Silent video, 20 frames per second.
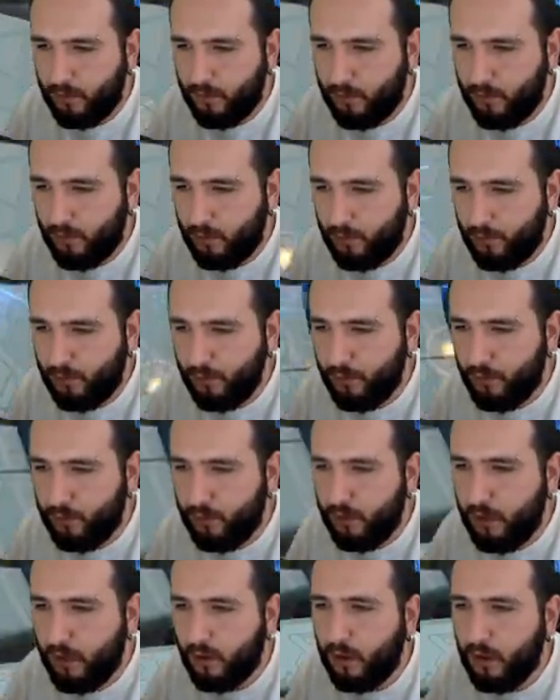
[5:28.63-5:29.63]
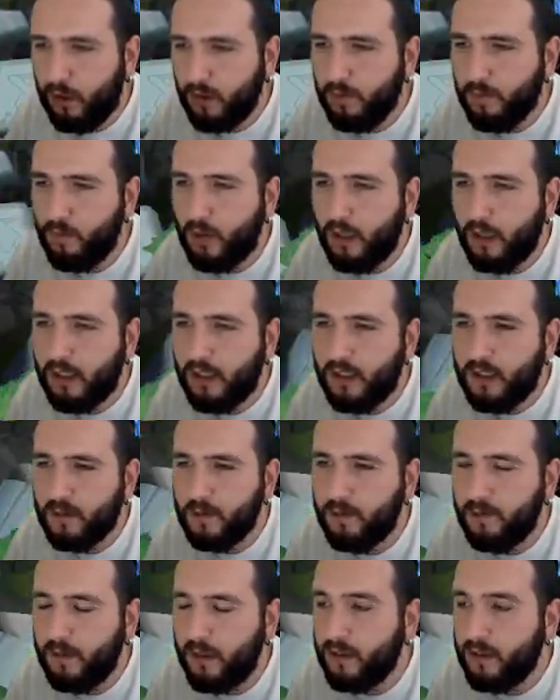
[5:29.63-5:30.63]
Şöyle şunu şuraya koyalım bu
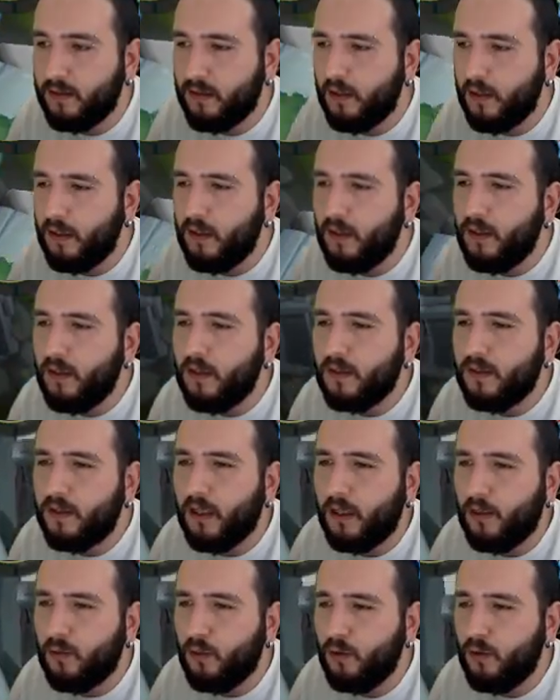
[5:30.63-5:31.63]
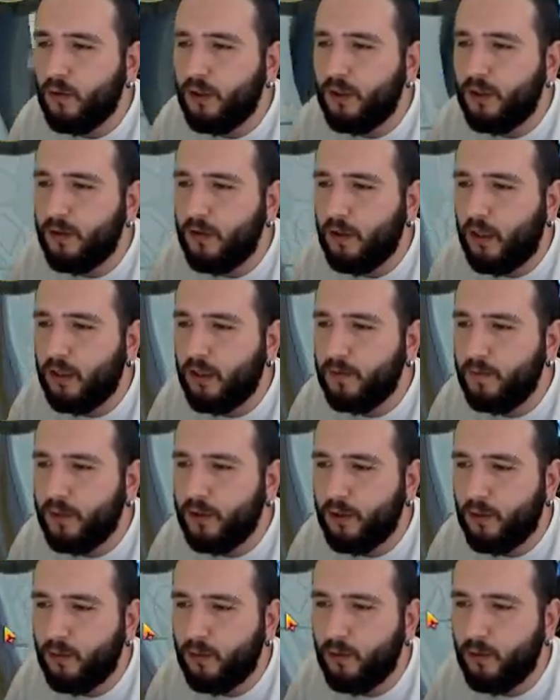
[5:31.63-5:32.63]
arkadaşımız biraz sakat olduğu için az bir
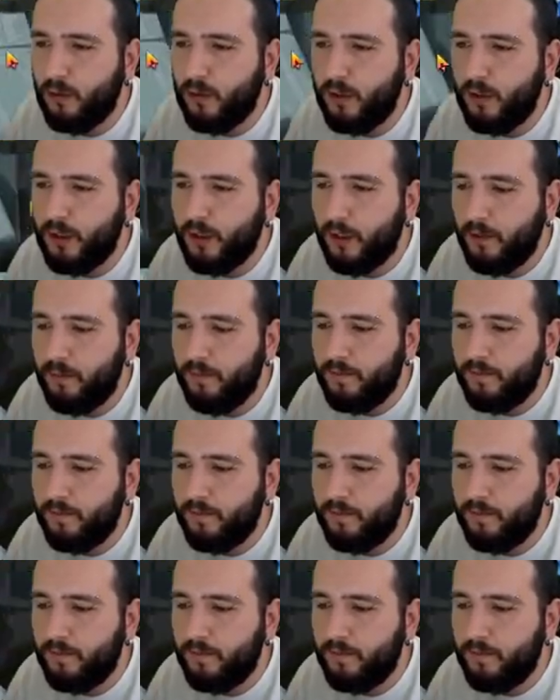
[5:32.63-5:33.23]
şey ona oynayacağım.